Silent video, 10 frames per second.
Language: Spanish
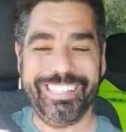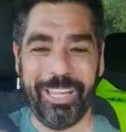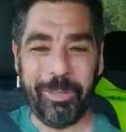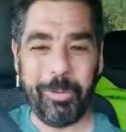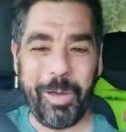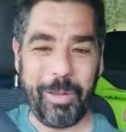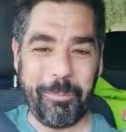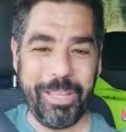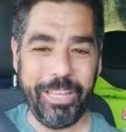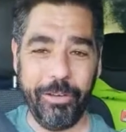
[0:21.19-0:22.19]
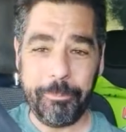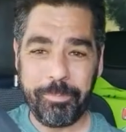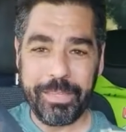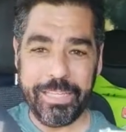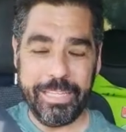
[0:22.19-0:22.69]
dando lugar a un vídeo,
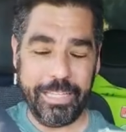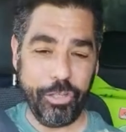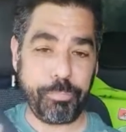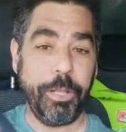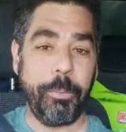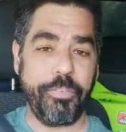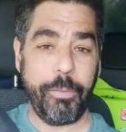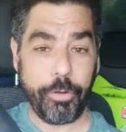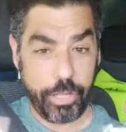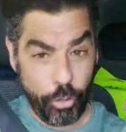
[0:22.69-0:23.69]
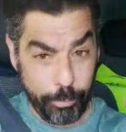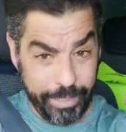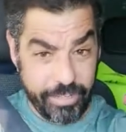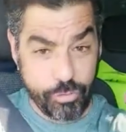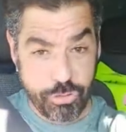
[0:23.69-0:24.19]
y os pido por favor que no
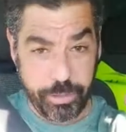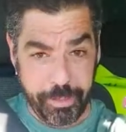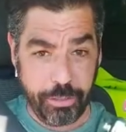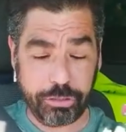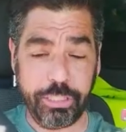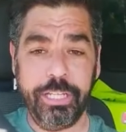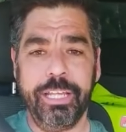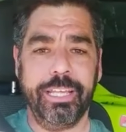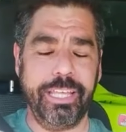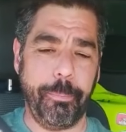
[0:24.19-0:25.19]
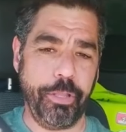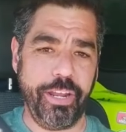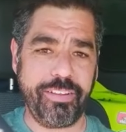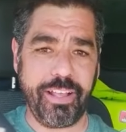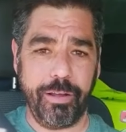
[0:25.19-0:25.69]
olvidéis suscribiros y
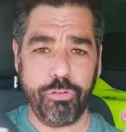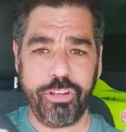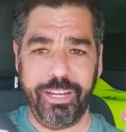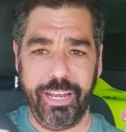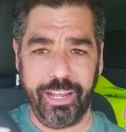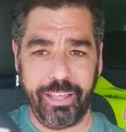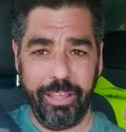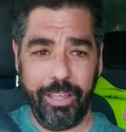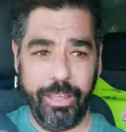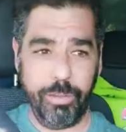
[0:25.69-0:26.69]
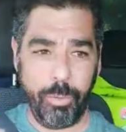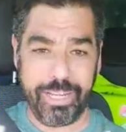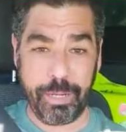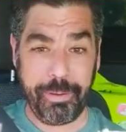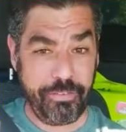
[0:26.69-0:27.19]
apoyar esta causa en la que
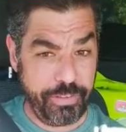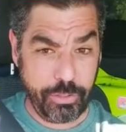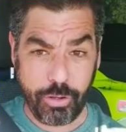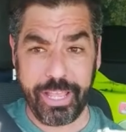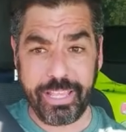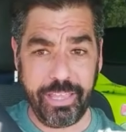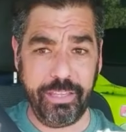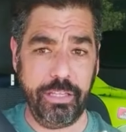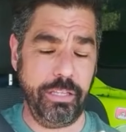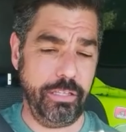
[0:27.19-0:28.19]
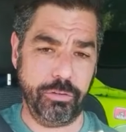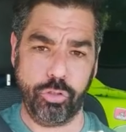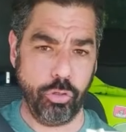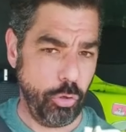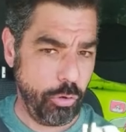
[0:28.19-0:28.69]
cualquier beneficio que haya de
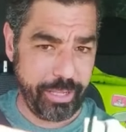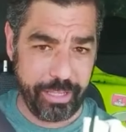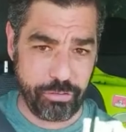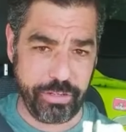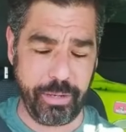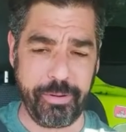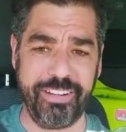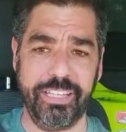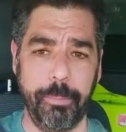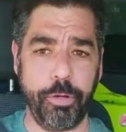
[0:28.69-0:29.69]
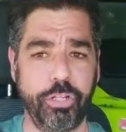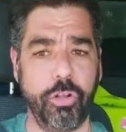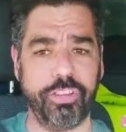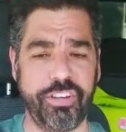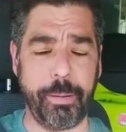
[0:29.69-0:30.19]
todo lo que representa el proyecto
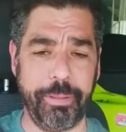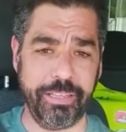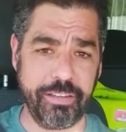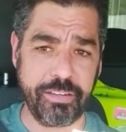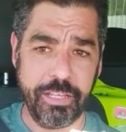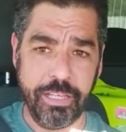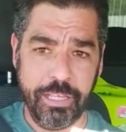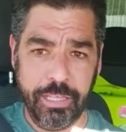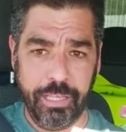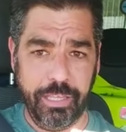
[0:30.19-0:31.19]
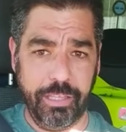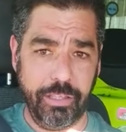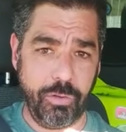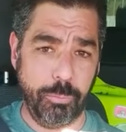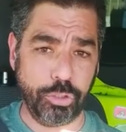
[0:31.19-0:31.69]
Caza Serpientes, eh,
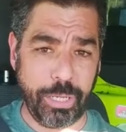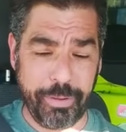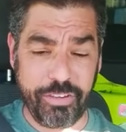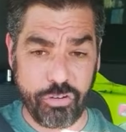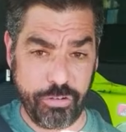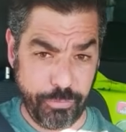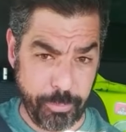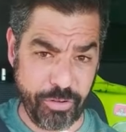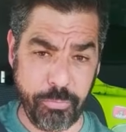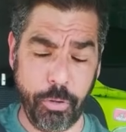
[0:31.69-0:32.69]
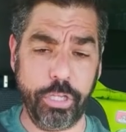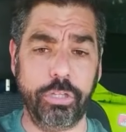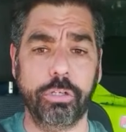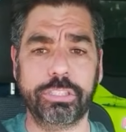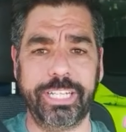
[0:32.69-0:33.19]
como sabéis si os informáis un
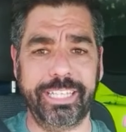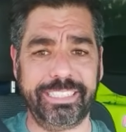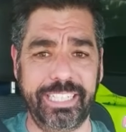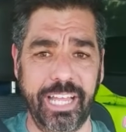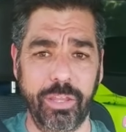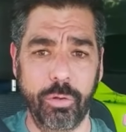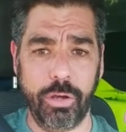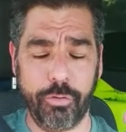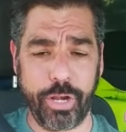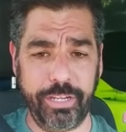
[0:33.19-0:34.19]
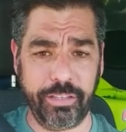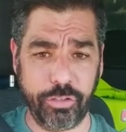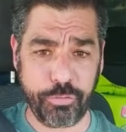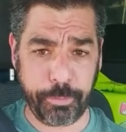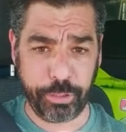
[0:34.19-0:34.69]
poquito, será destinado a
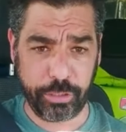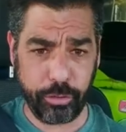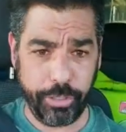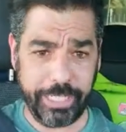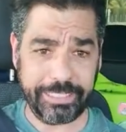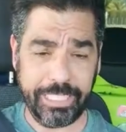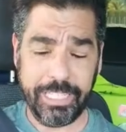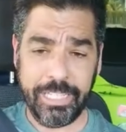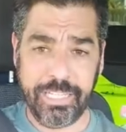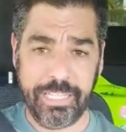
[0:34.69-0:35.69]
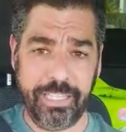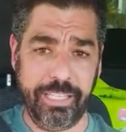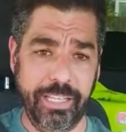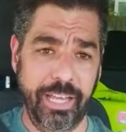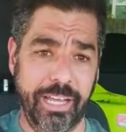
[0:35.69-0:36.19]
organizaciones protectoras
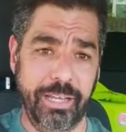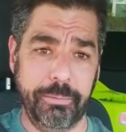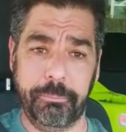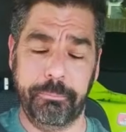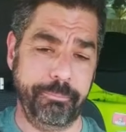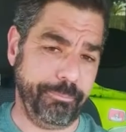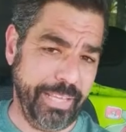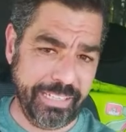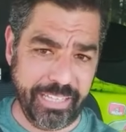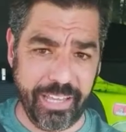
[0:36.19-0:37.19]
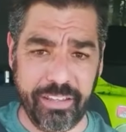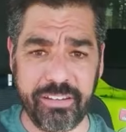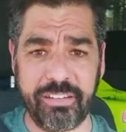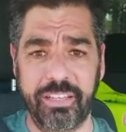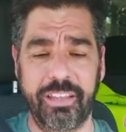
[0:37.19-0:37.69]
y a
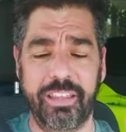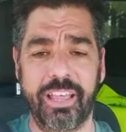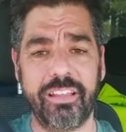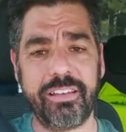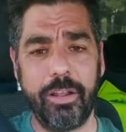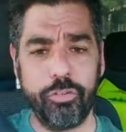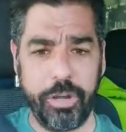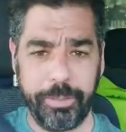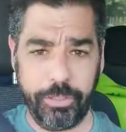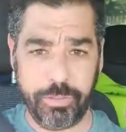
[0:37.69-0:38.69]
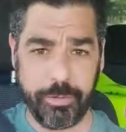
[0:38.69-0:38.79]
entidades eh, dedicadas a la conservación